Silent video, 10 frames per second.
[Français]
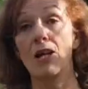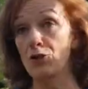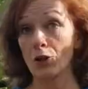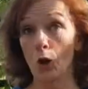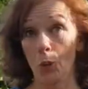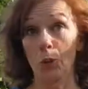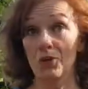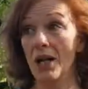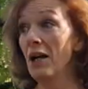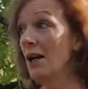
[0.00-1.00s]
C'est d'ailleurs pour
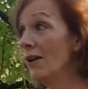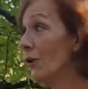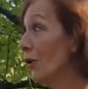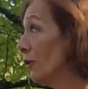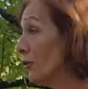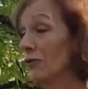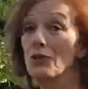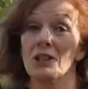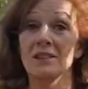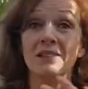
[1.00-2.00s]
ça euh, que
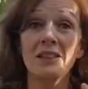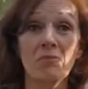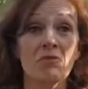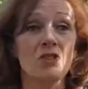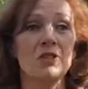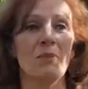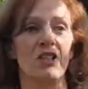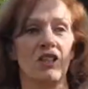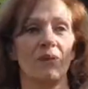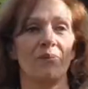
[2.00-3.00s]
vous êtes ici,
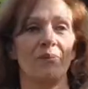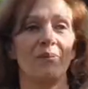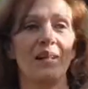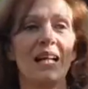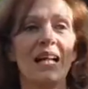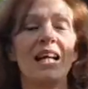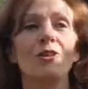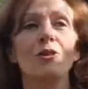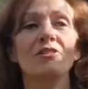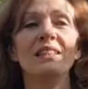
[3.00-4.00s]
j'imagine
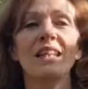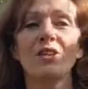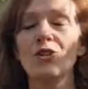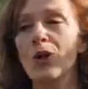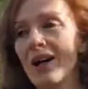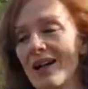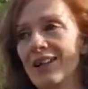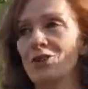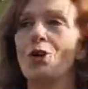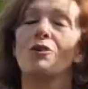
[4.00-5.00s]
devenir serein
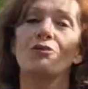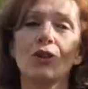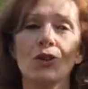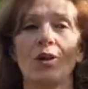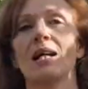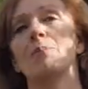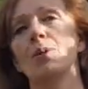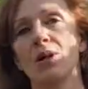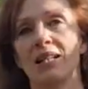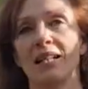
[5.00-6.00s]
dans votre
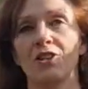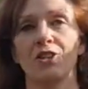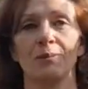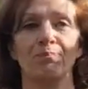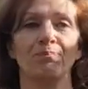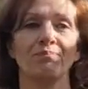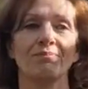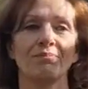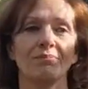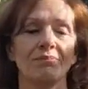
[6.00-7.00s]
rapport à l'argent,
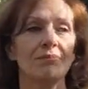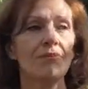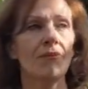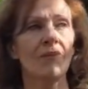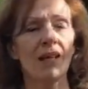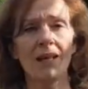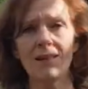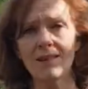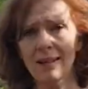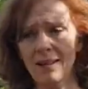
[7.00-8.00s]

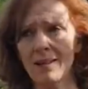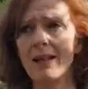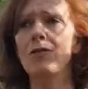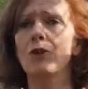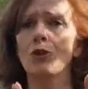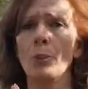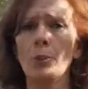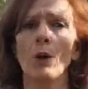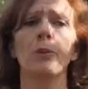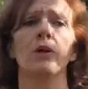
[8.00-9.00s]
c'est créer votre propre